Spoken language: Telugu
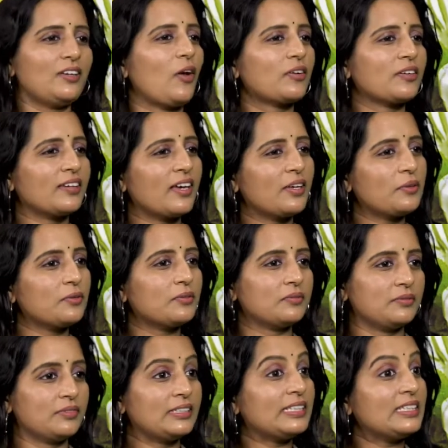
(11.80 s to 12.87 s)
డాక్టర్ గారు
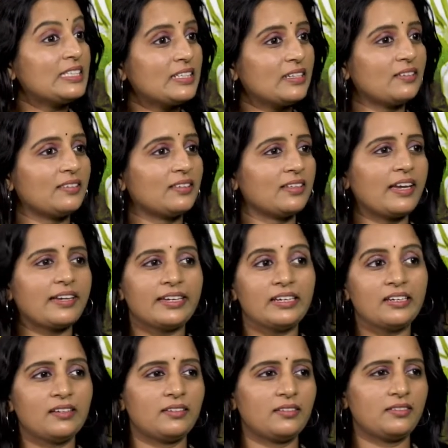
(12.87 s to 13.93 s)
డిజీనెస్ ఇంకా
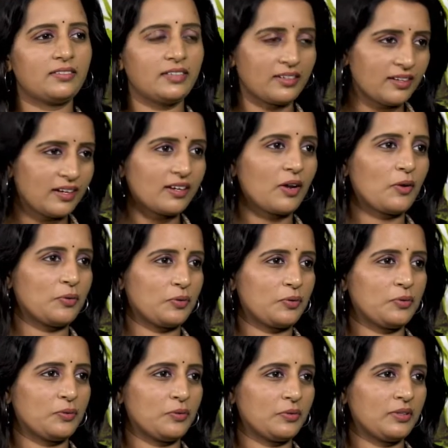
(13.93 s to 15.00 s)
గిడీనెస్ జనరల్గా
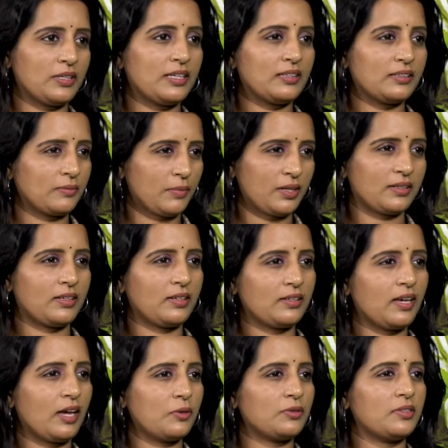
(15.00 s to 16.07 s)
ఉంటూ ఉంటుంది మనకి
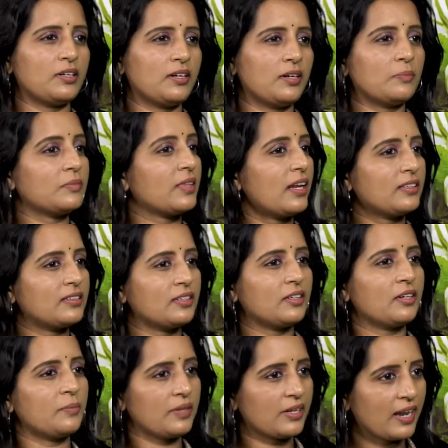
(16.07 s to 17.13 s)
కళ్ళు తిరగడం తల
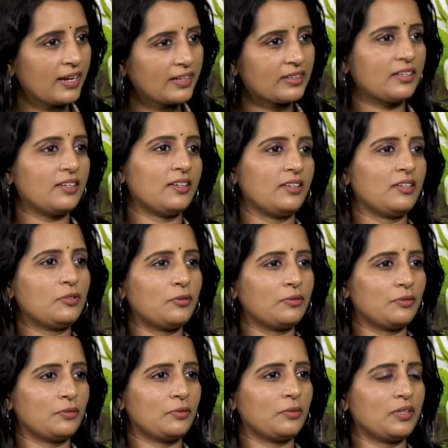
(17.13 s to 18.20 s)
తిరగడం ఇలాంటి
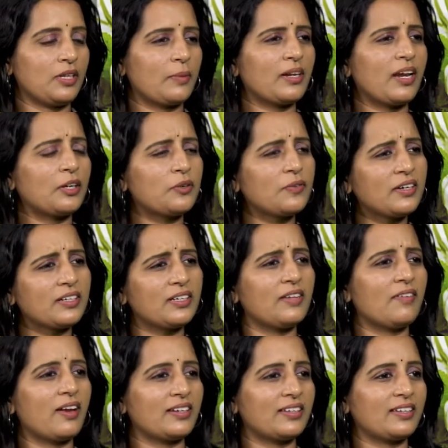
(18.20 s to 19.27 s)
ఇష్యూస్ ఉంటూ ఉంటాయి మరి అటువంటి
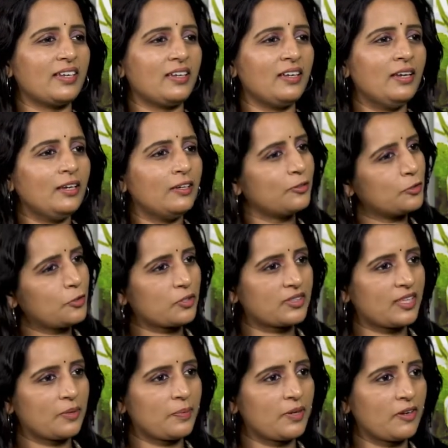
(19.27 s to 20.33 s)
వాటికి సుజోక్
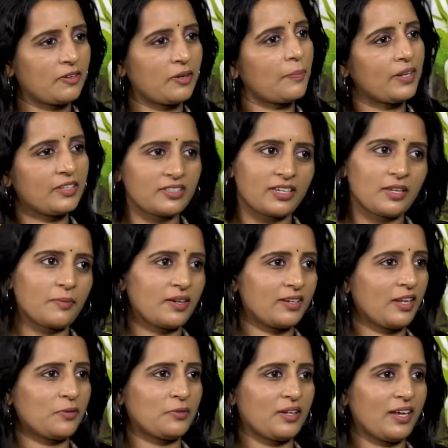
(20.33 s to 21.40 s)
థెరపీలో ఉన్న పరిష్కార మార్గాలు